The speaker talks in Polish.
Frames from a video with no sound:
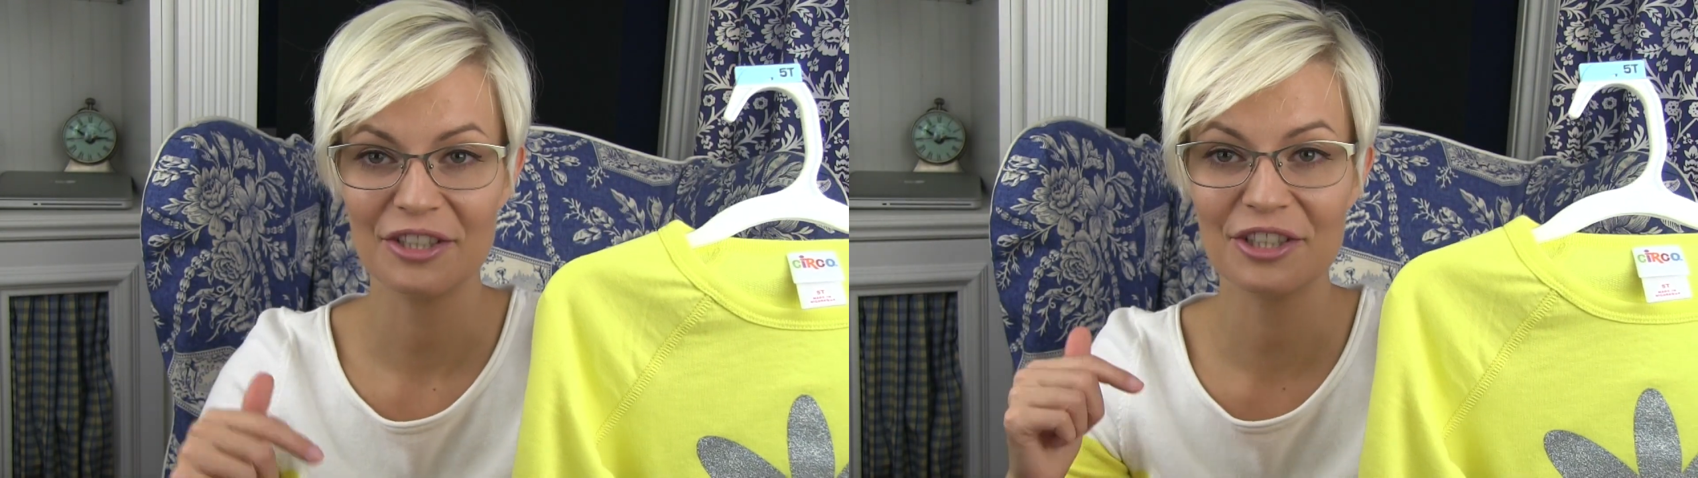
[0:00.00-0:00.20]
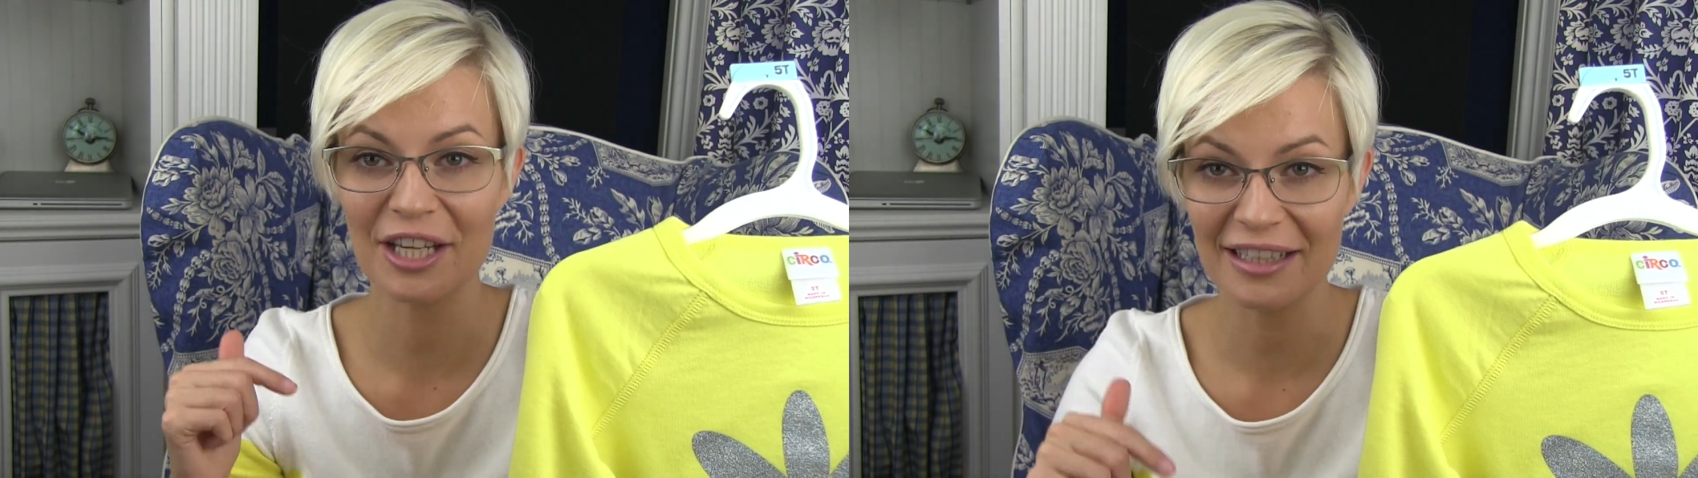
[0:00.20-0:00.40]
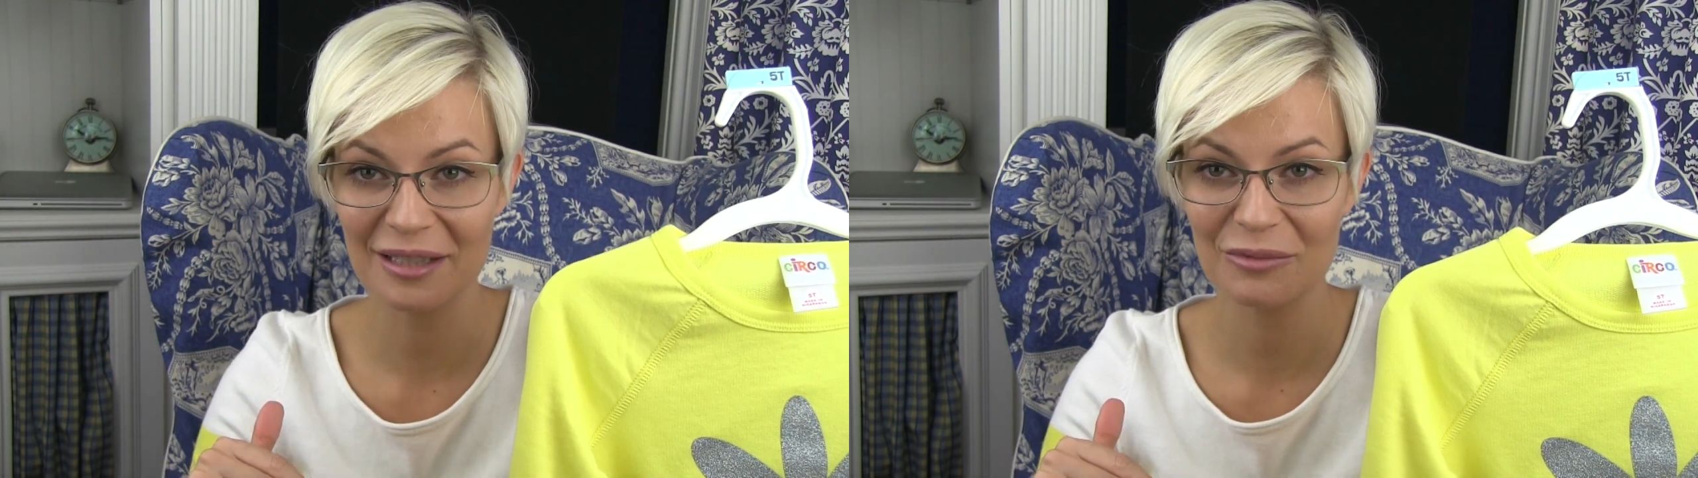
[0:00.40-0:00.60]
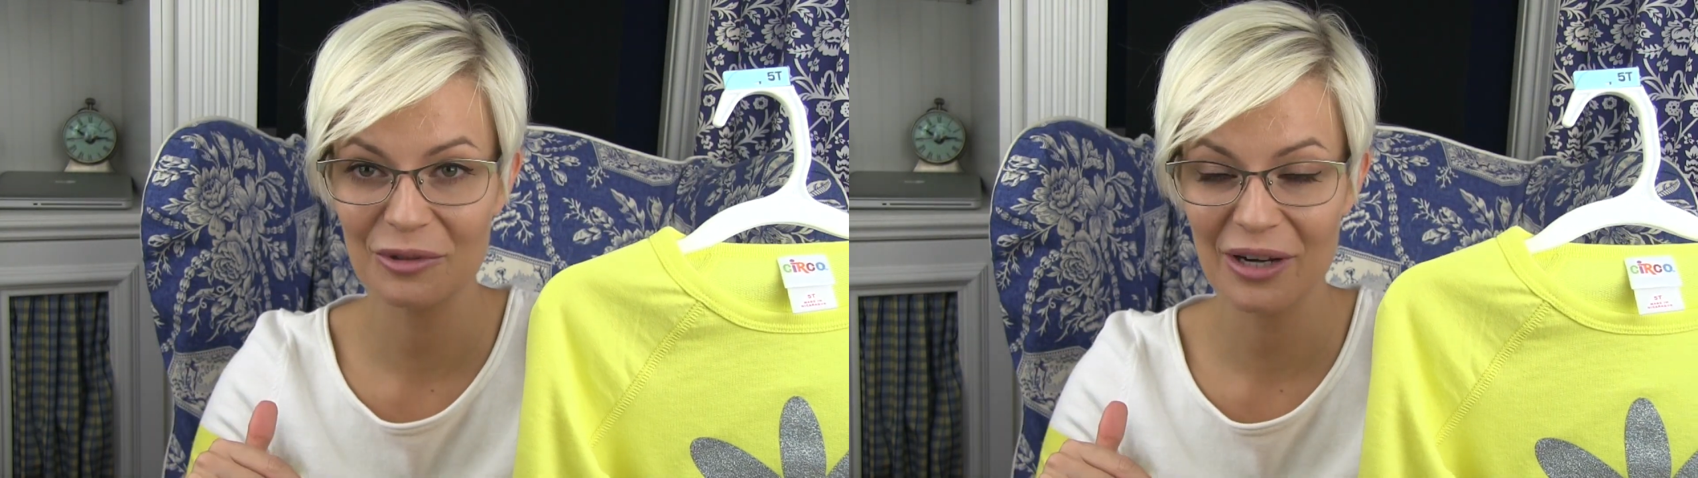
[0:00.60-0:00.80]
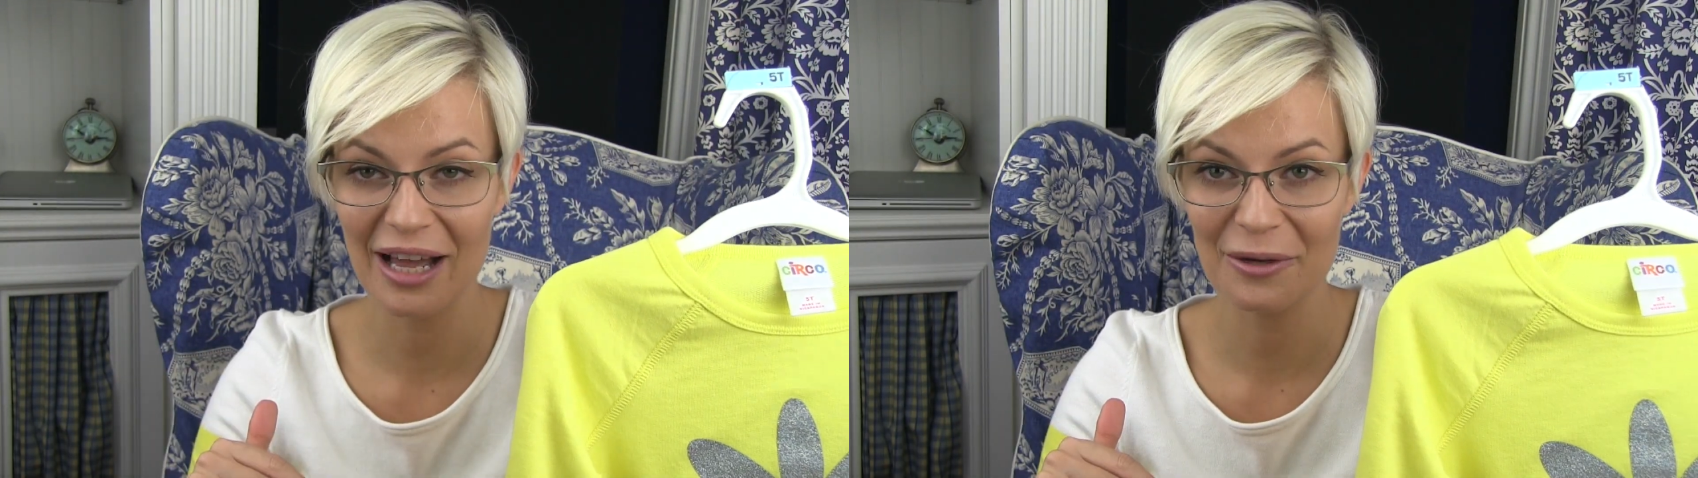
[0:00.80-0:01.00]
7
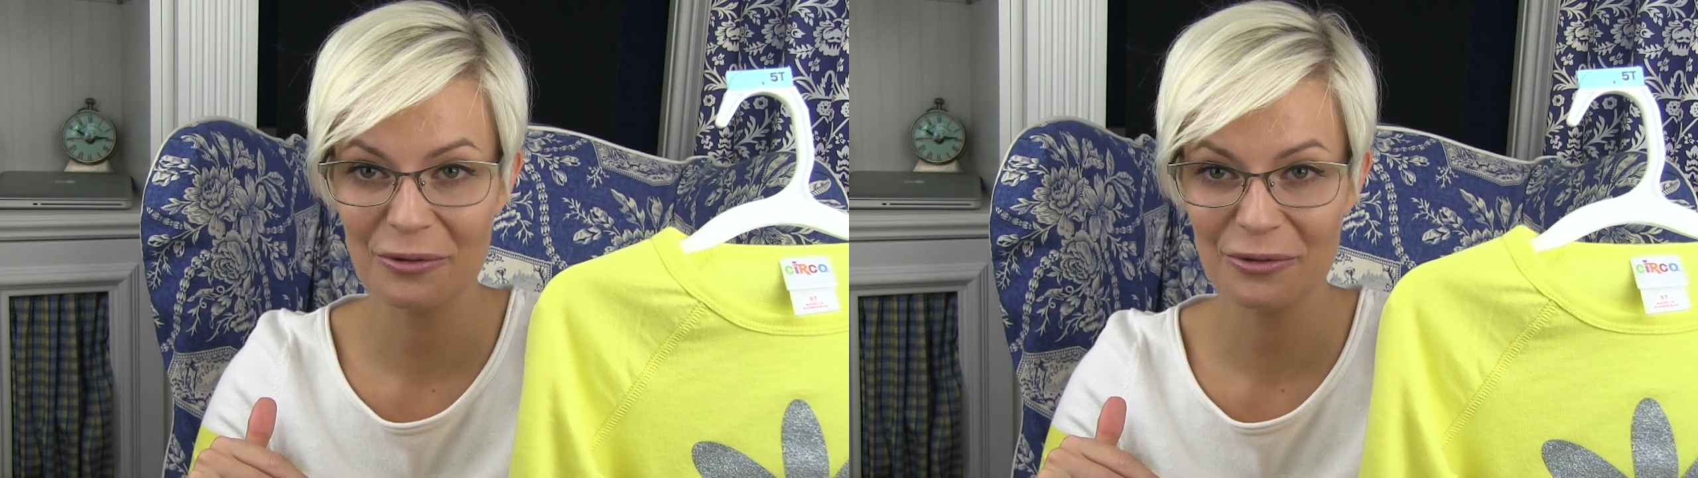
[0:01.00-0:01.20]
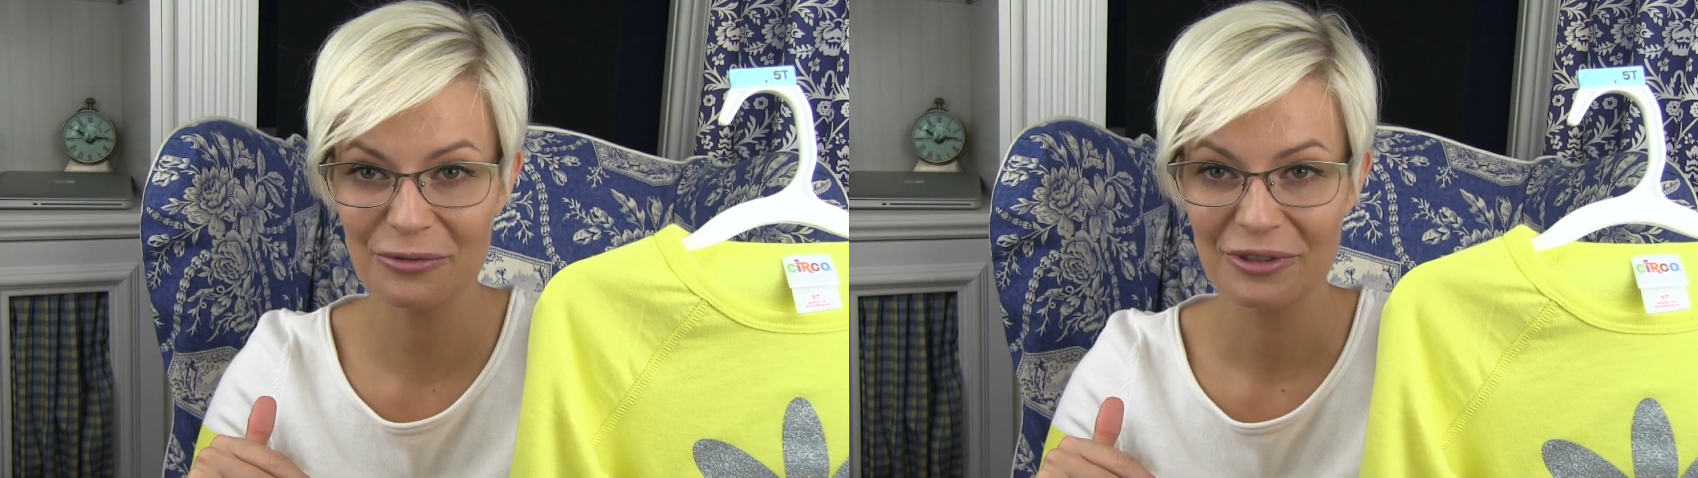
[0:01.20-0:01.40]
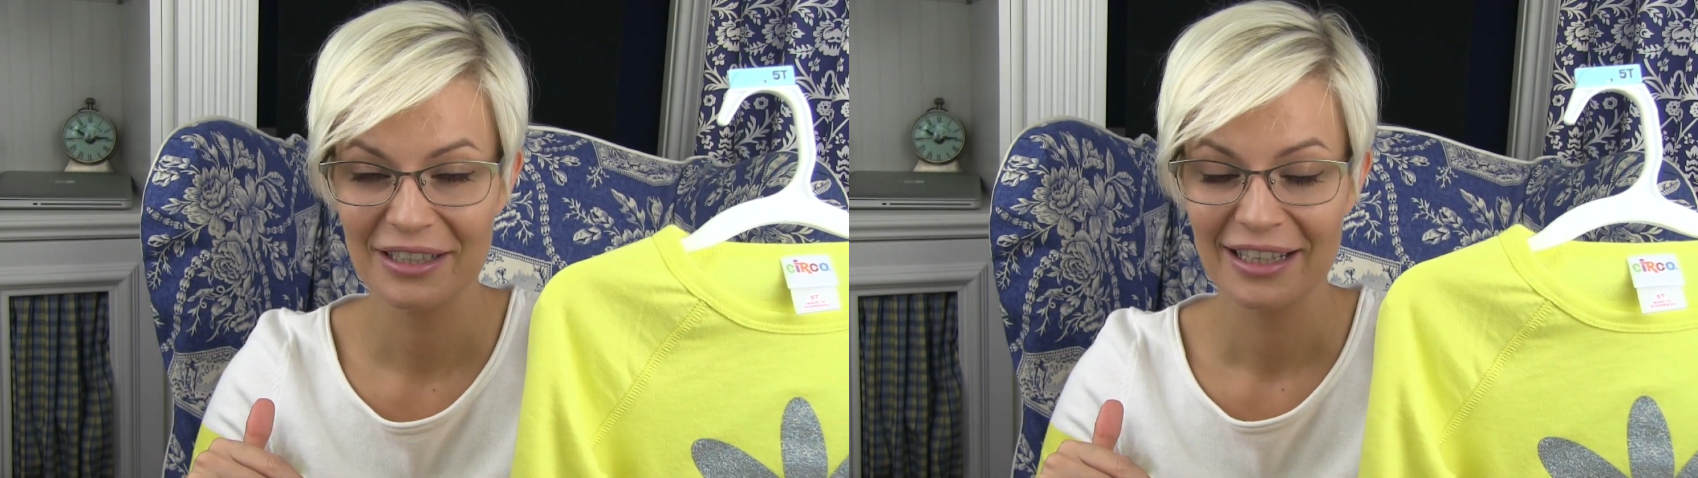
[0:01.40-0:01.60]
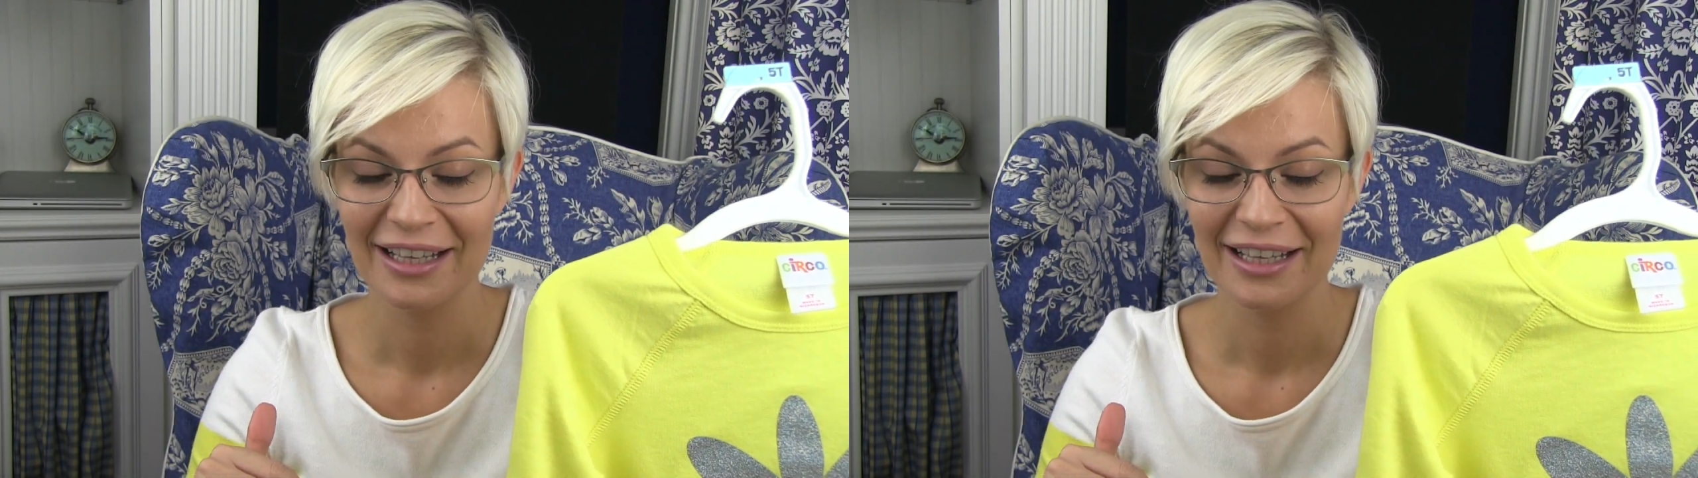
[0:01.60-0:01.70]
dolarów,